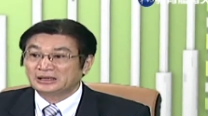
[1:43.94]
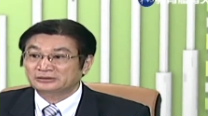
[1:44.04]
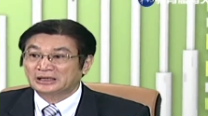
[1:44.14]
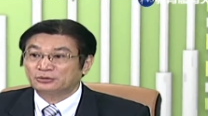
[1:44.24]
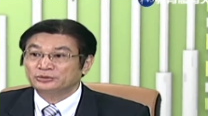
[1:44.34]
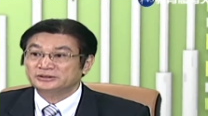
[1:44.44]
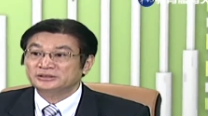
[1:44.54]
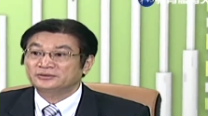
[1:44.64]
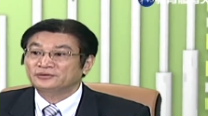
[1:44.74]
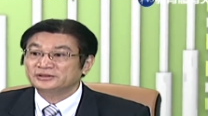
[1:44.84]
要讨论
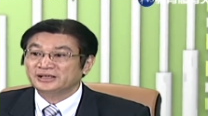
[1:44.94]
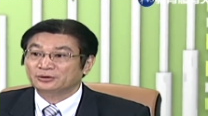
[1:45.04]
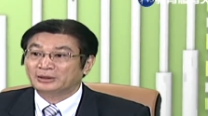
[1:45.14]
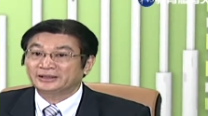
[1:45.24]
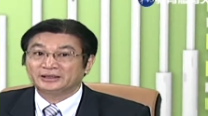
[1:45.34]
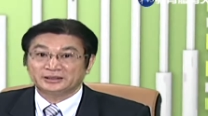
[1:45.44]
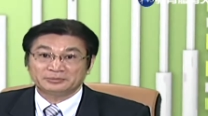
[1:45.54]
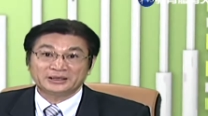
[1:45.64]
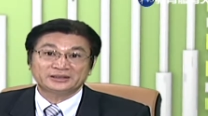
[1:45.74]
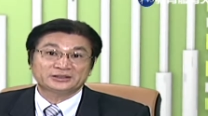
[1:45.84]
是风险管理
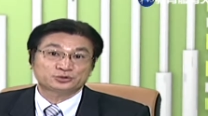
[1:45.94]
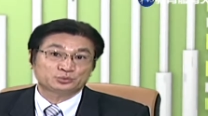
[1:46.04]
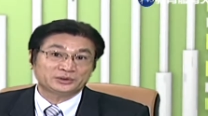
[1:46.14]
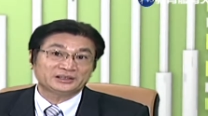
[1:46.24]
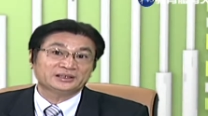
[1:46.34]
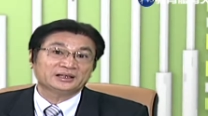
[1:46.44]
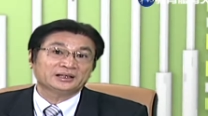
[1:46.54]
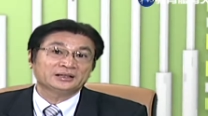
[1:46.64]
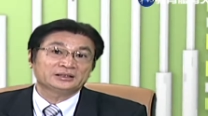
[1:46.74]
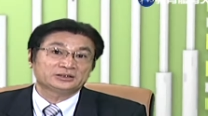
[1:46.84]
里面的主议
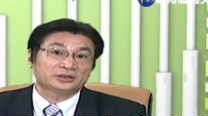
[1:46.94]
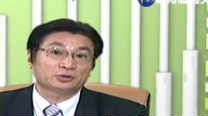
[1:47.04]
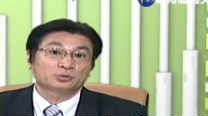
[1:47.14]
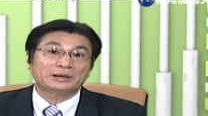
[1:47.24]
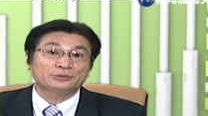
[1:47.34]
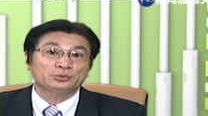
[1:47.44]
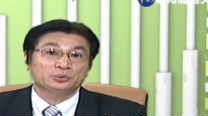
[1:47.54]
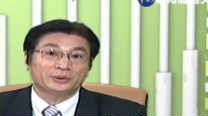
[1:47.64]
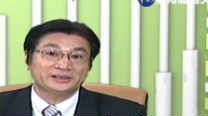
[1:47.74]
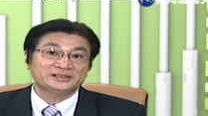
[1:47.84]
题，有关
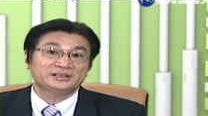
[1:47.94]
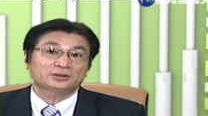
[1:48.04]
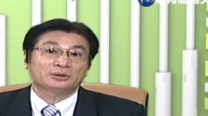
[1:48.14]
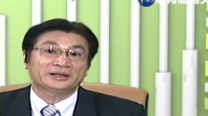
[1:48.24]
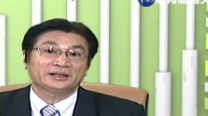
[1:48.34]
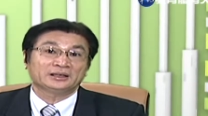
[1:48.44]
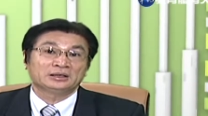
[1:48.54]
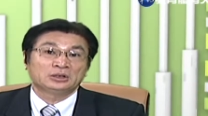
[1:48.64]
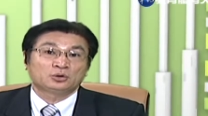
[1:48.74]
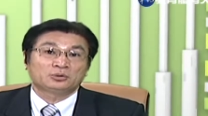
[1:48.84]
于危机的管理。
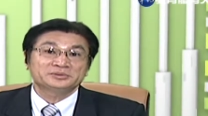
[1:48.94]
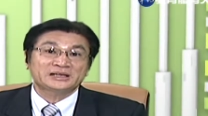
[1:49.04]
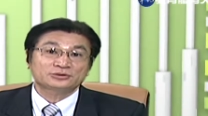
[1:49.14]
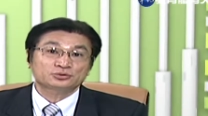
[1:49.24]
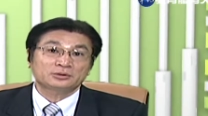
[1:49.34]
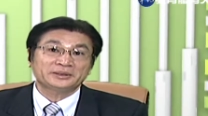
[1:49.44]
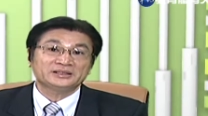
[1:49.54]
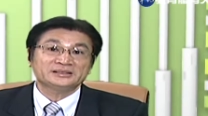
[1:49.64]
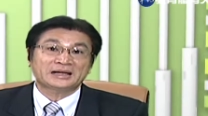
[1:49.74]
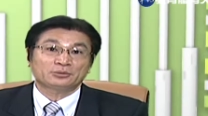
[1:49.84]
我们将要说
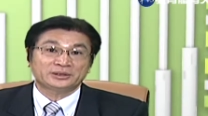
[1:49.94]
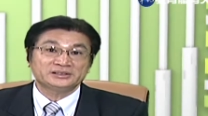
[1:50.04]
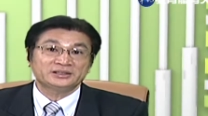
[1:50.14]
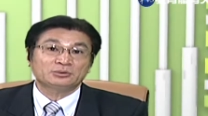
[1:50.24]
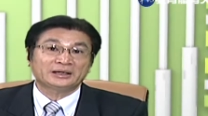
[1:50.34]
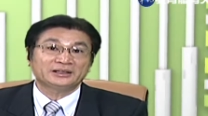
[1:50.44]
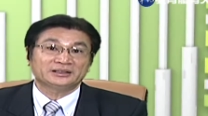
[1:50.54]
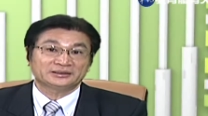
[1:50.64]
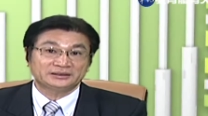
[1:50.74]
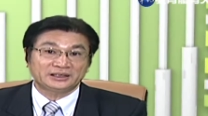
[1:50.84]
明一下危机管理
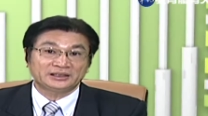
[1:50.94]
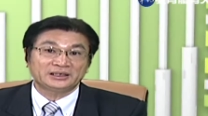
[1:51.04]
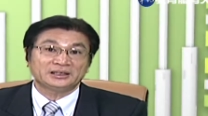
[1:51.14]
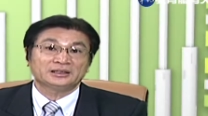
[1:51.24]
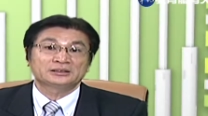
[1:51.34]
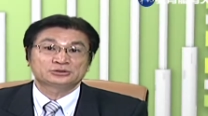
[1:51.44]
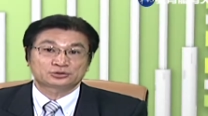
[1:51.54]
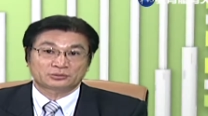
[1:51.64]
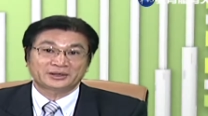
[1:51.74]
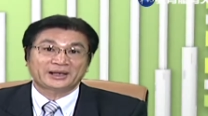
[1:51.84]
的定义、
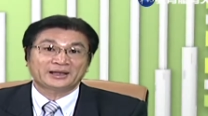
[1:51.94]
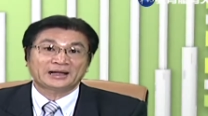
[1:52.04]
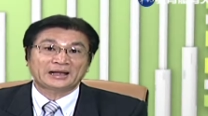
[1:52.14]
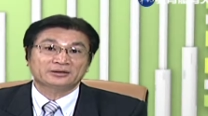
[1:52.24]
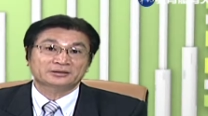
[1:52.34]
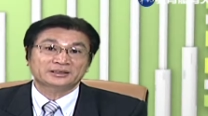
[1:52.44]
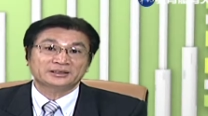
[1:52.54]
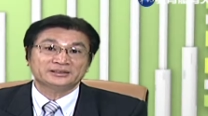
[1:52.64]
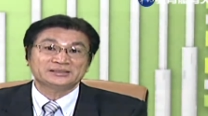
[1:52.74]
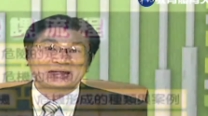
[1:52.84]
种类，还有个人、